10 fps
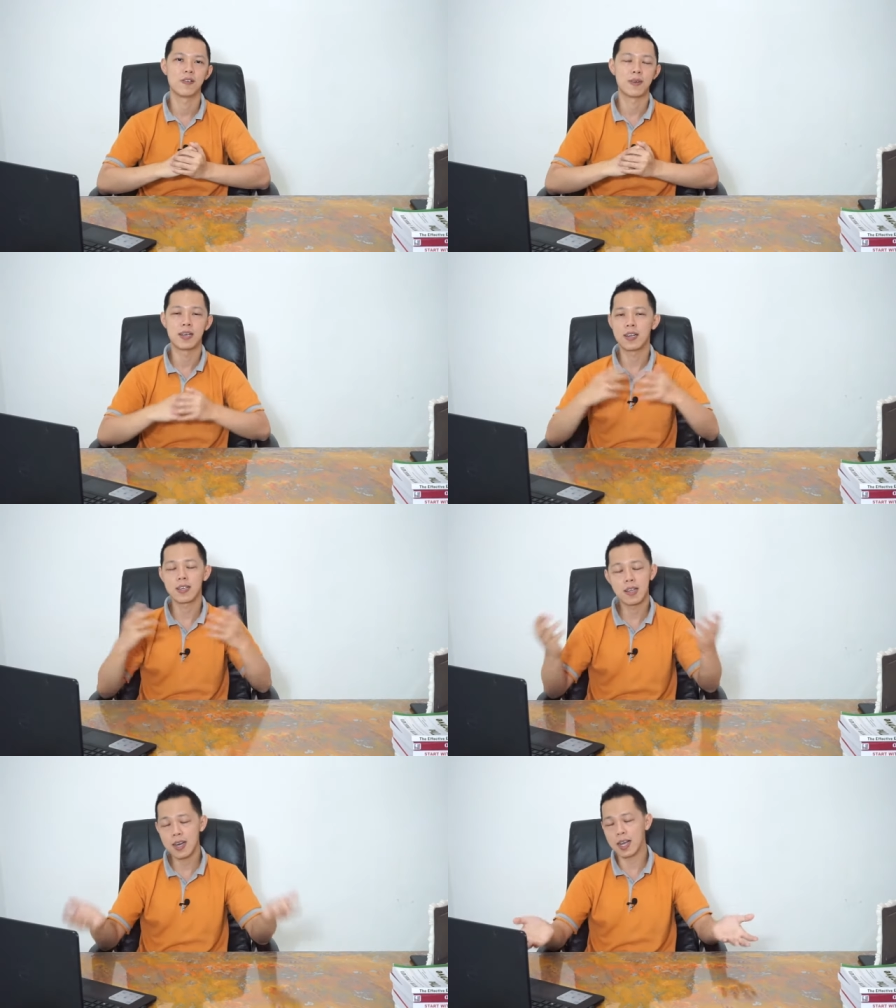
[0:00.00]
Padahal
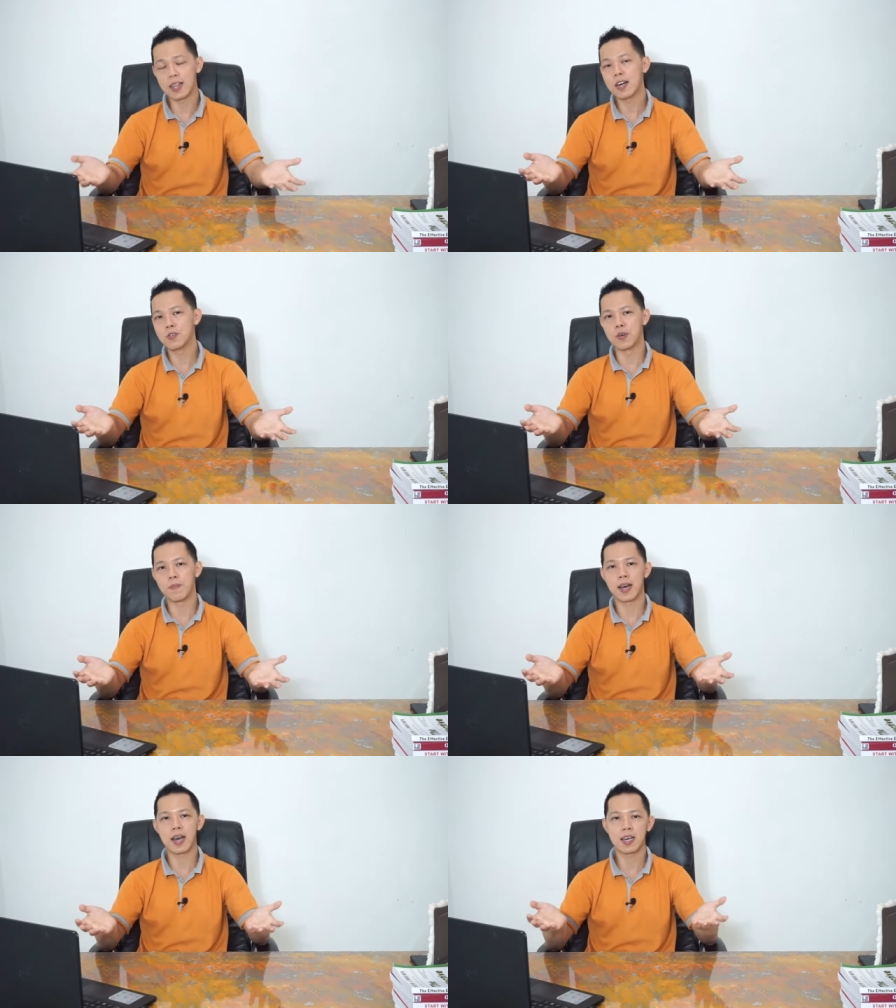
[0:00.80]
kita nggak tahu
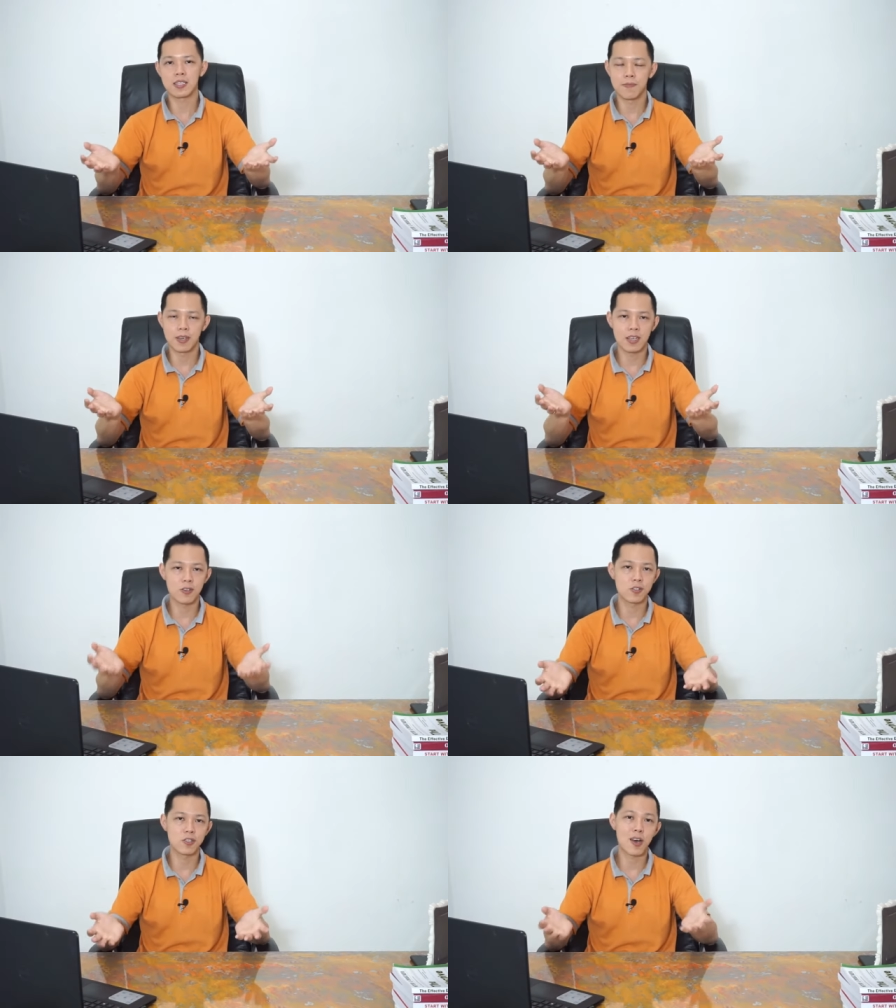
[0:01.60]
apakah customernya
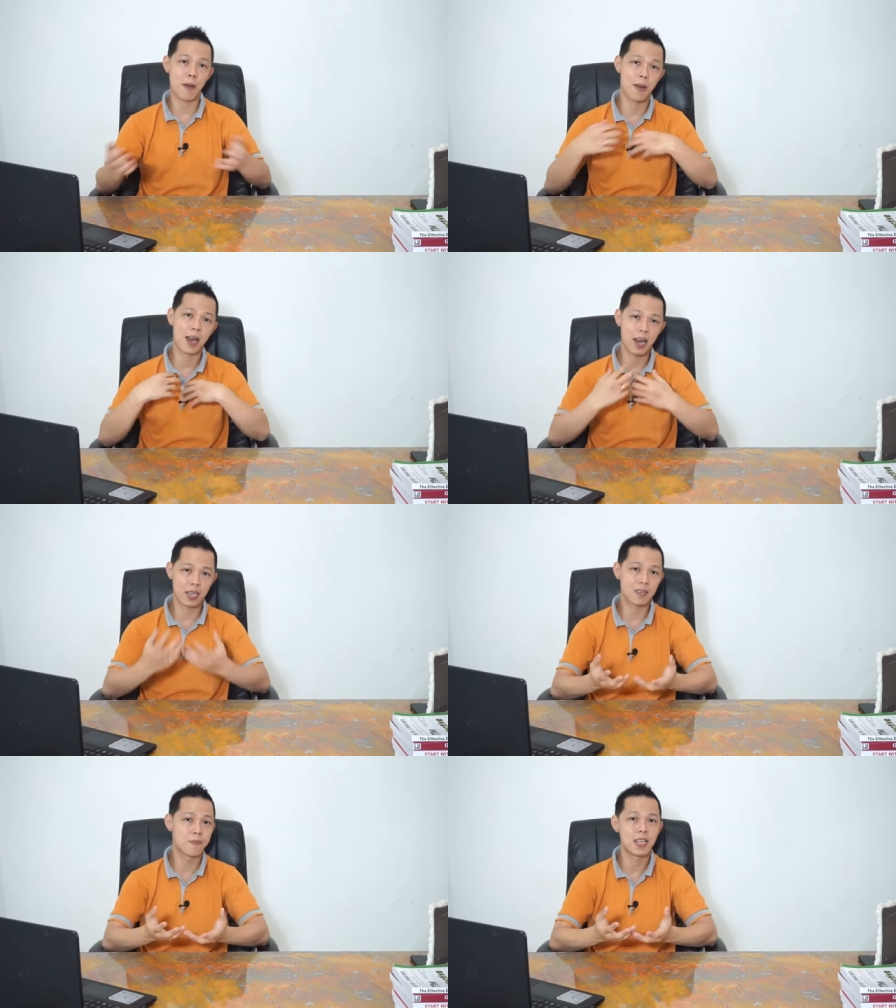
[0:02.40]
cocok, apakah
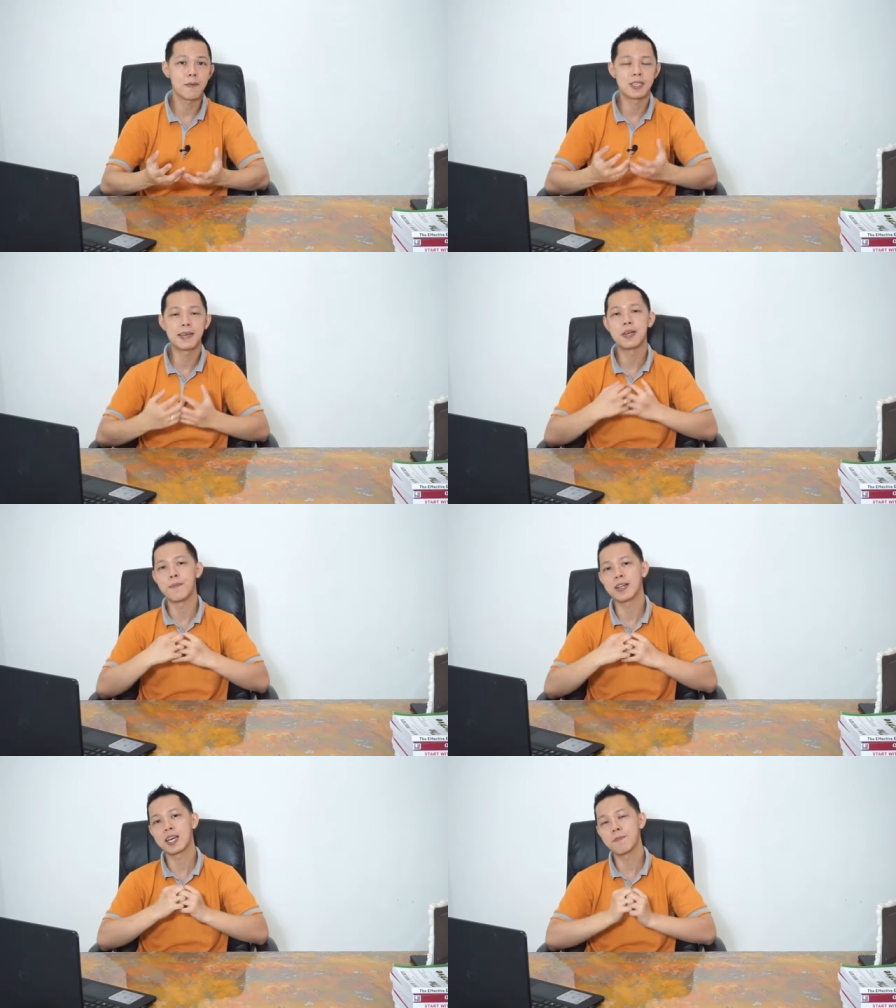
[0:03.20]
customernya bisa
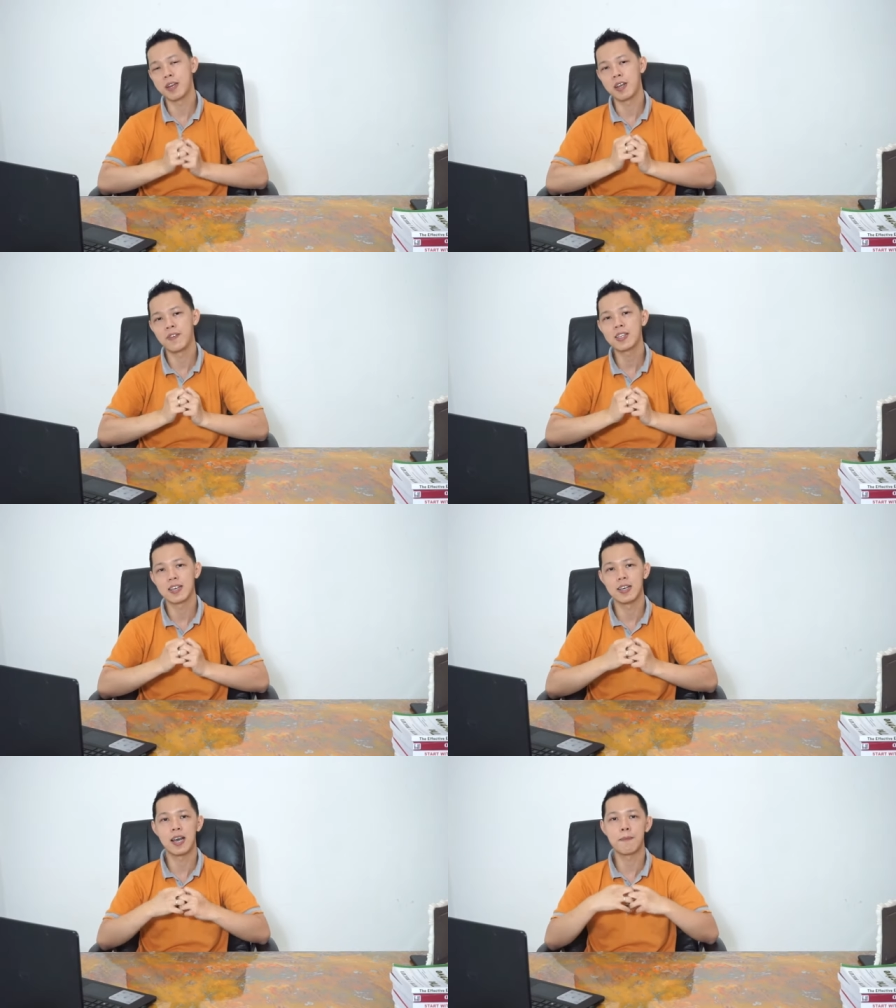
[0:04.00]
mendapatkan benefit
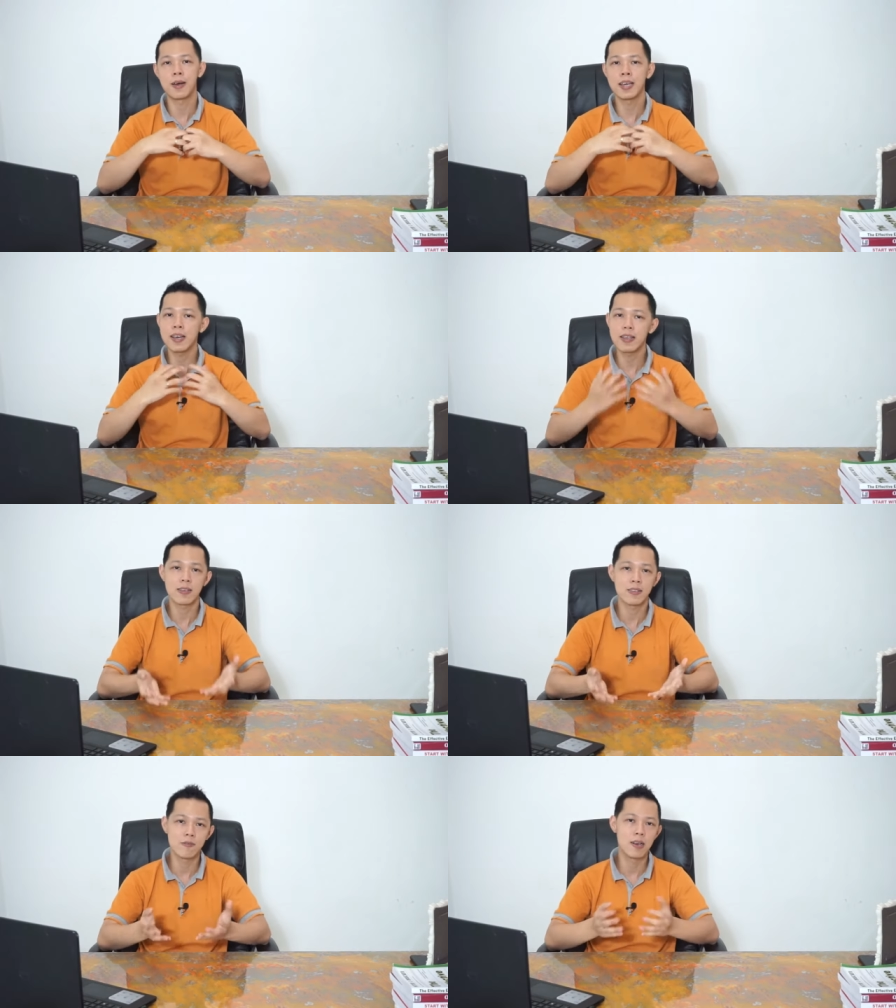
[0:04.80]
dari apa yang
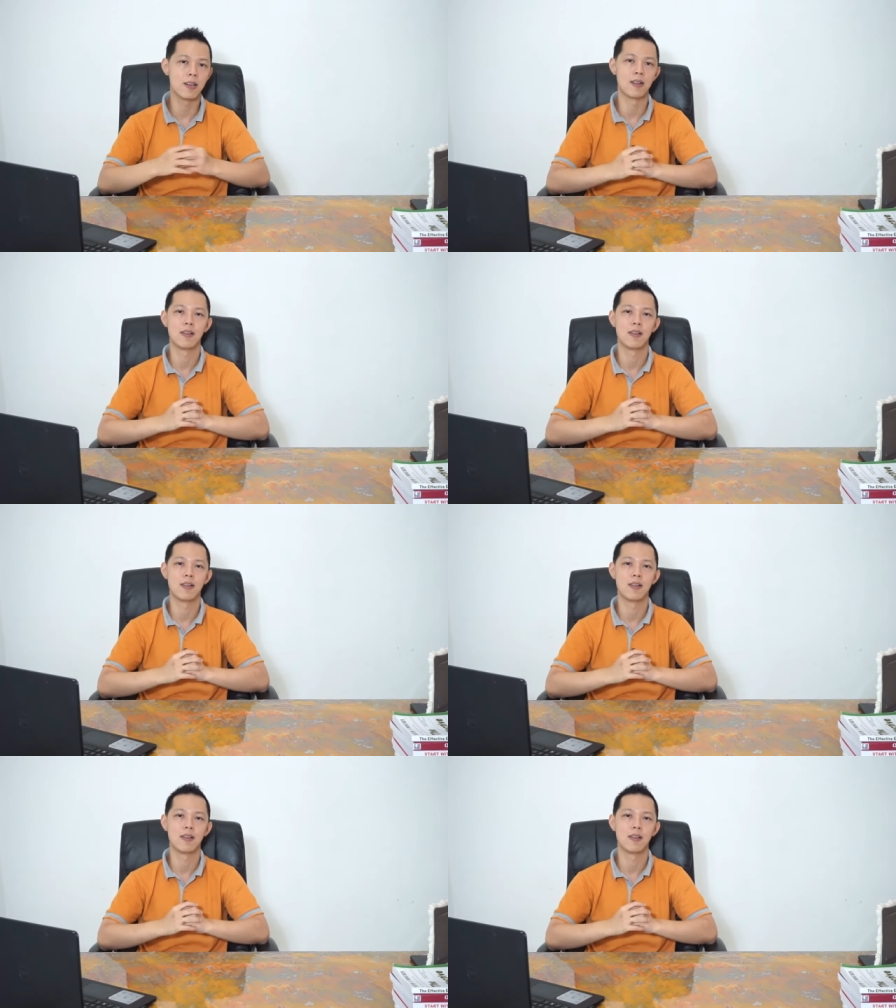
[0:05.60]
kita jual.